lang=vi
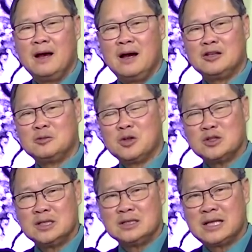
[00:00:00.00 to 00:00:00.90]
à, chúng tôi
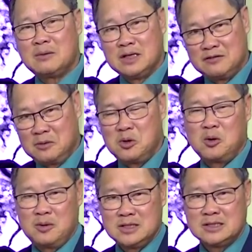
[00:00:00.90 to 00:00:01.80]
xin tạm ngưng phần 1
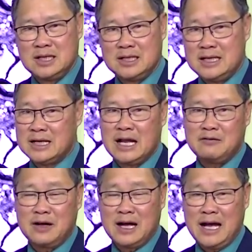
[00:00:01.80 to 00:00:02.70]
của chương trình khi trở lại
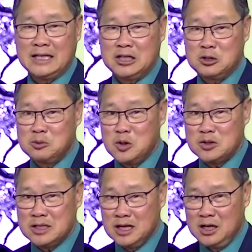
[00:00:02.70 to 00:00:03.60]
phần 2 thì chúng tôi
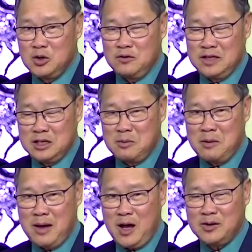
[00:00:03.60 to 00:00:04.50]
sẽ gửi đến quý vị những bài
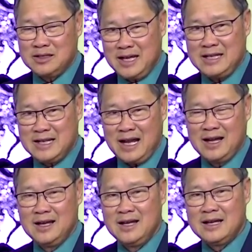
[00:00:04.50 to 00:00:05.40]
báo để thấy rằng
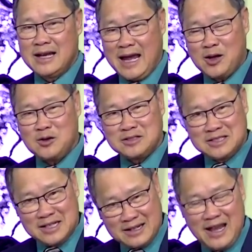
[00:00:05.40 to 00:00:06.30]
đảng có
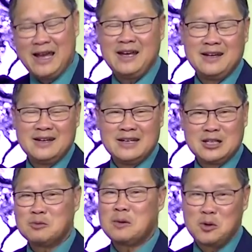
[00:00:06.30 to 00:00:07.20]
triệt để để
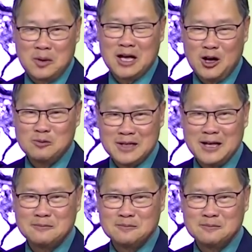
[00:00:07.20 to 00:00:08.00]
chống tham nhũng hay không nha